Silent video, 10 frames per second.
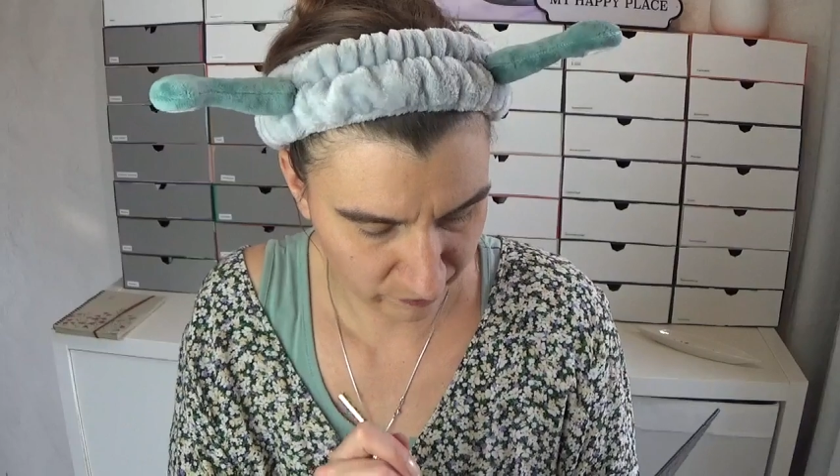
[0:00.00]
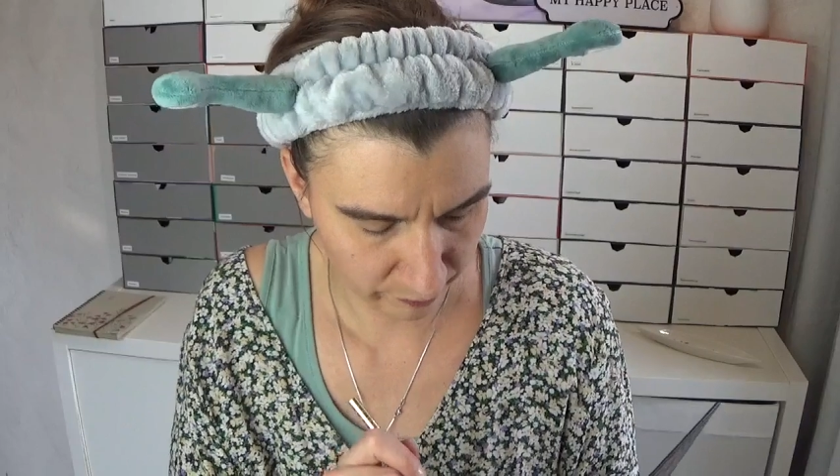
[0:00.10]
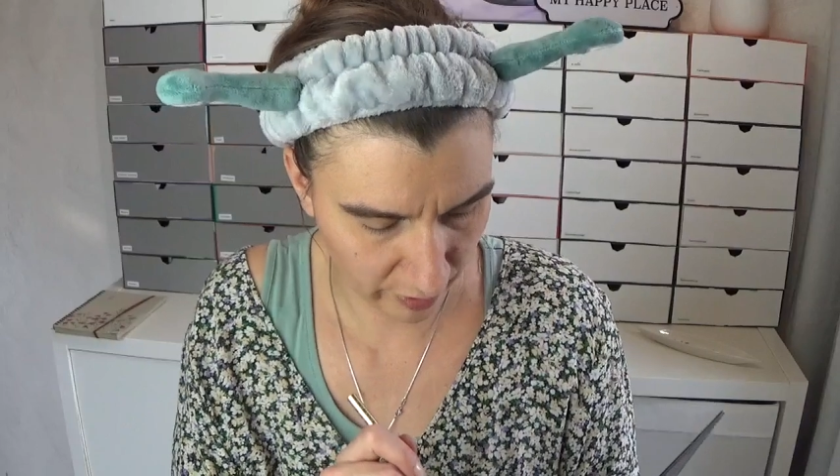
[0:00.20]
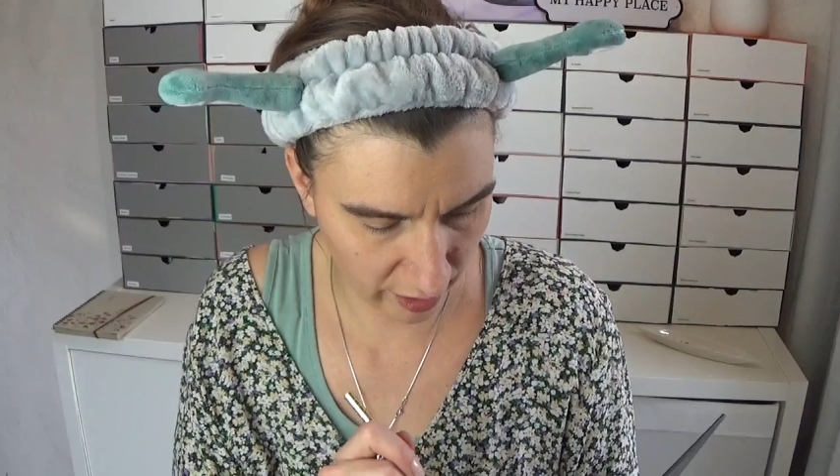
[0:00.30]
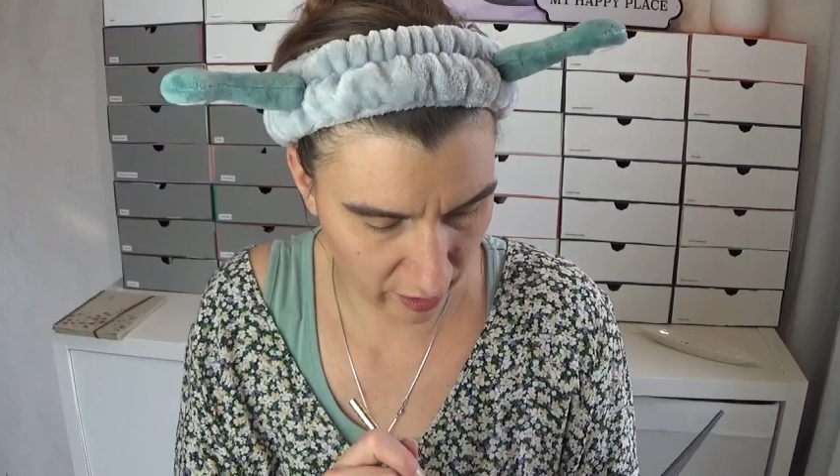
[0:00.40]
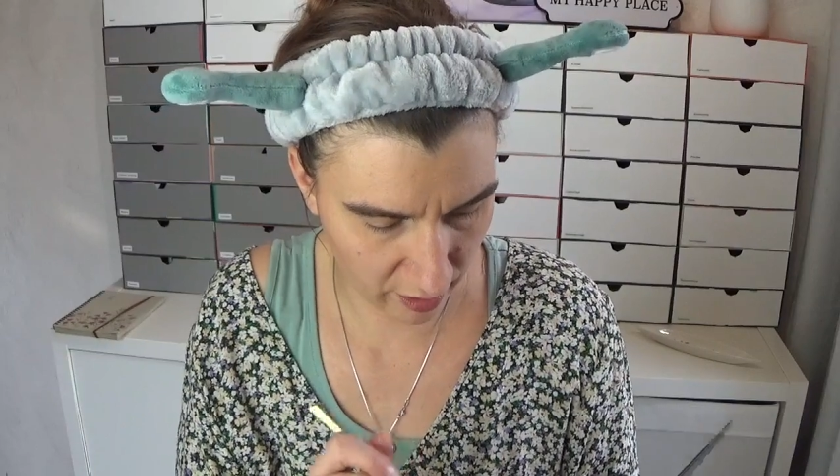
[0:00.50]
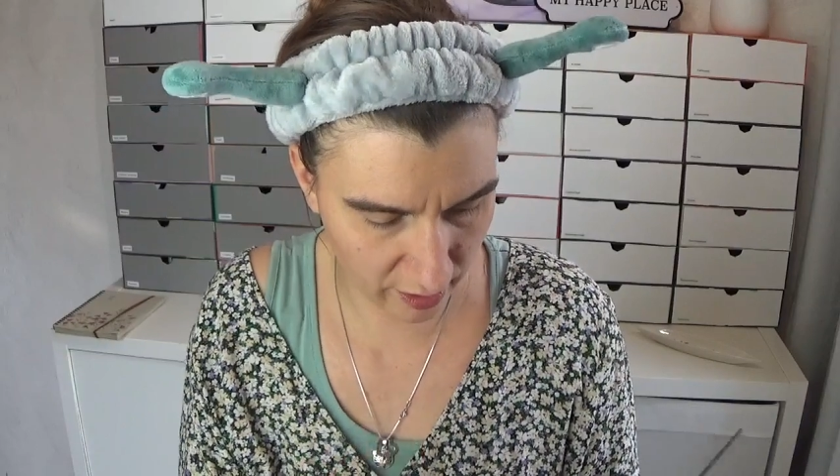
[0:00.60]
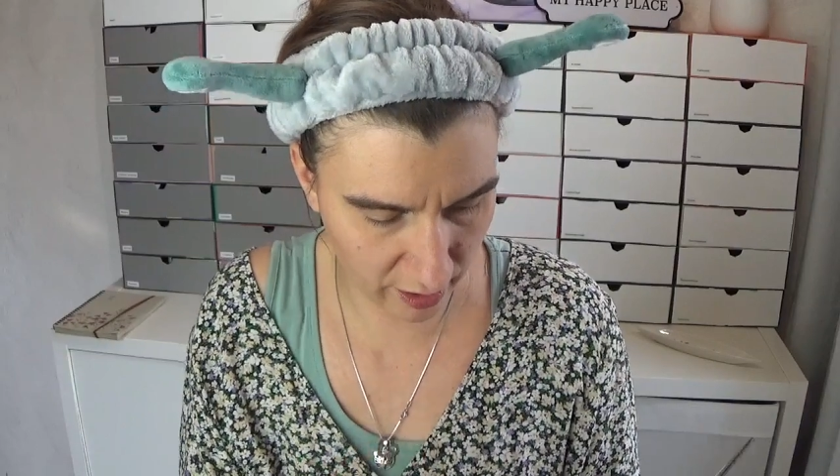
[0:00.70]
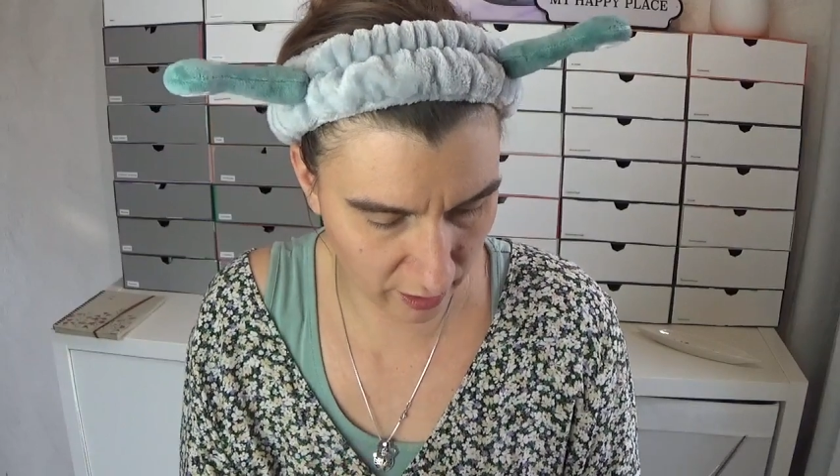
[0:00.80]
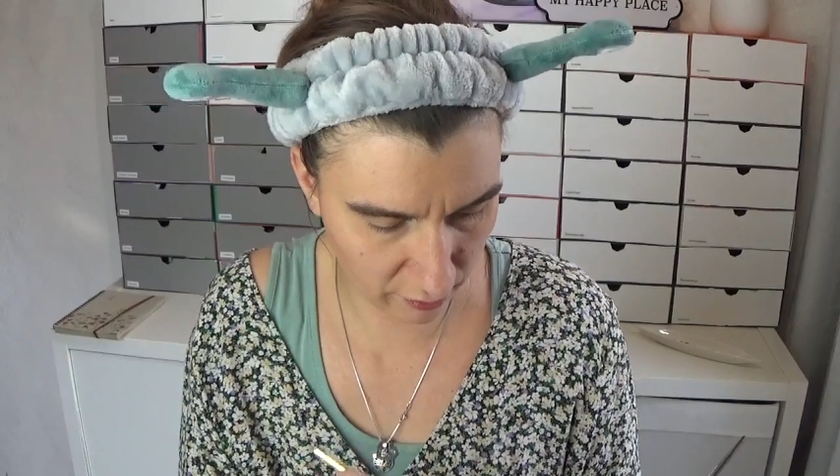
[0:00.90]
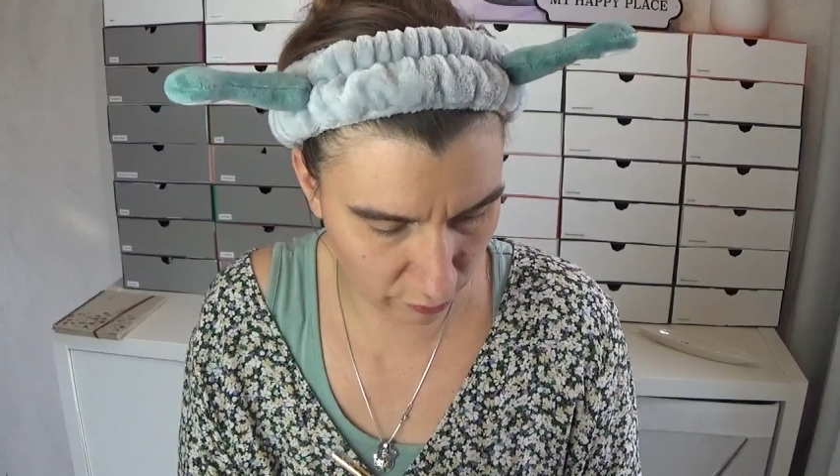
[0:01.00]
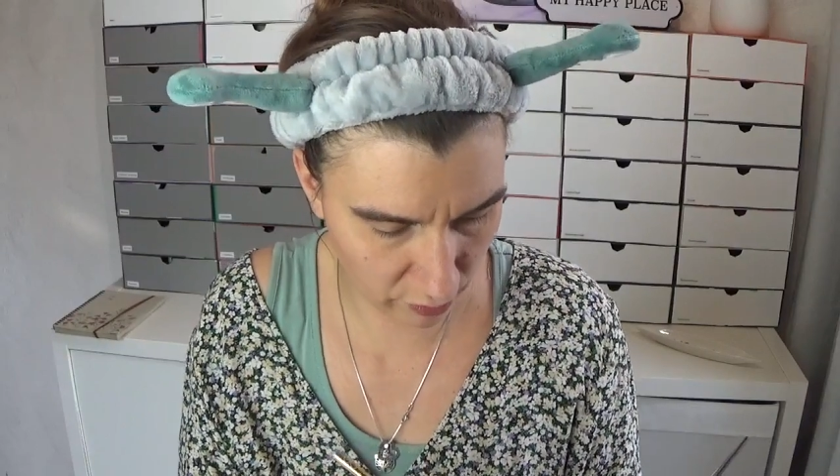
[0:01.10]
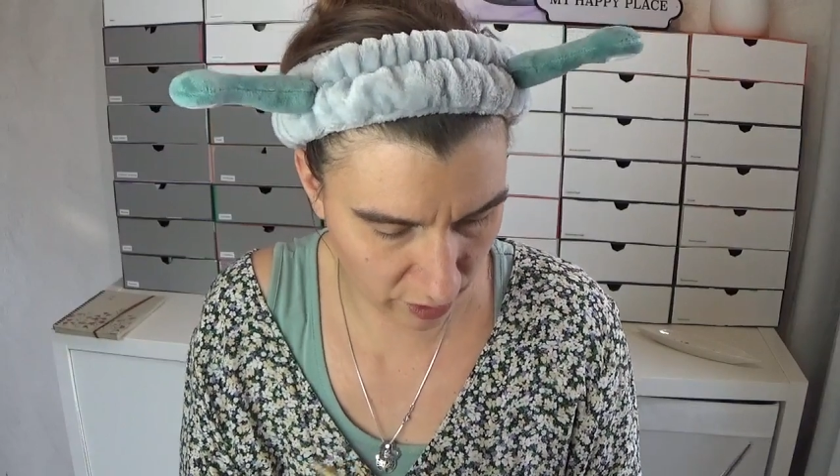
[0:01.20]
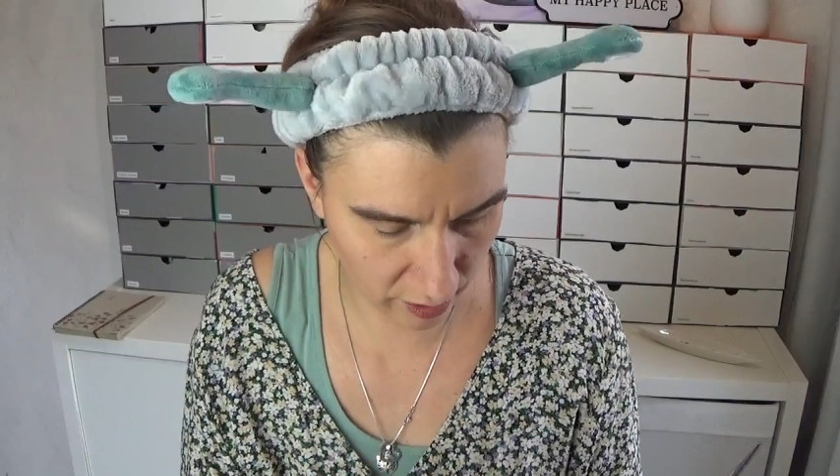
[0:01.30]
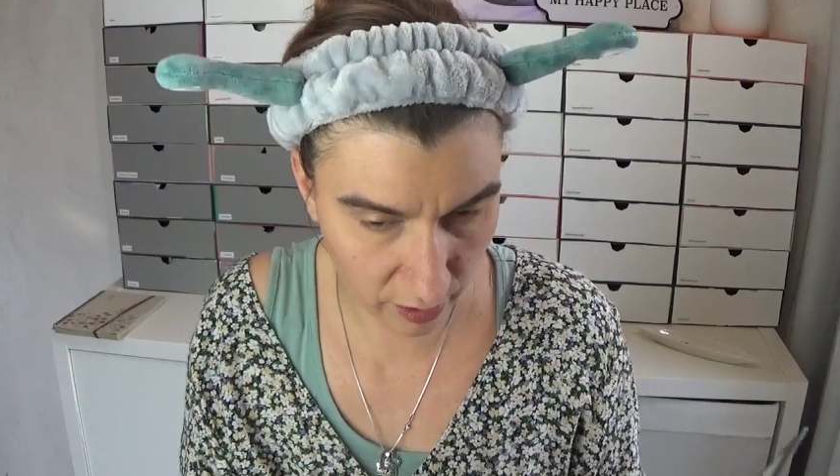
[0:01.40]
Meine Nase geht zu,
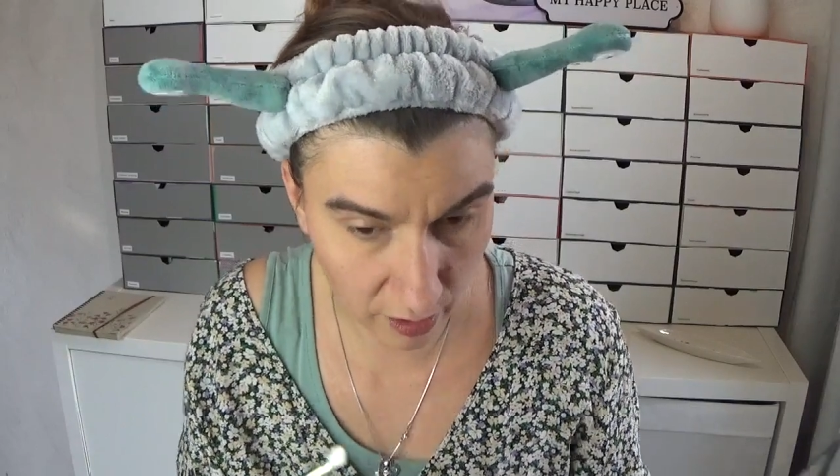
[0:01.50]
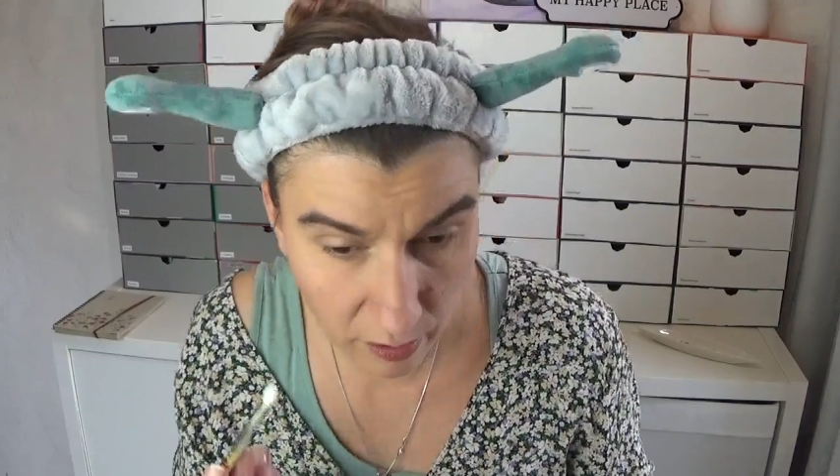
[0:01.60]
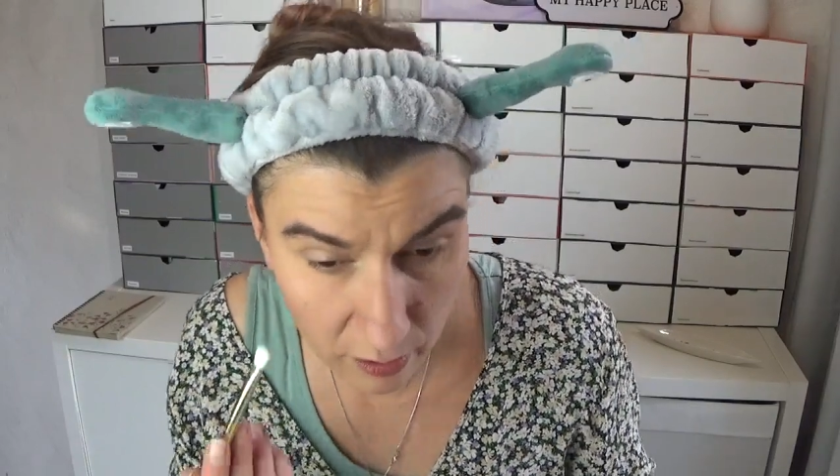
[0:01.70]
Leute.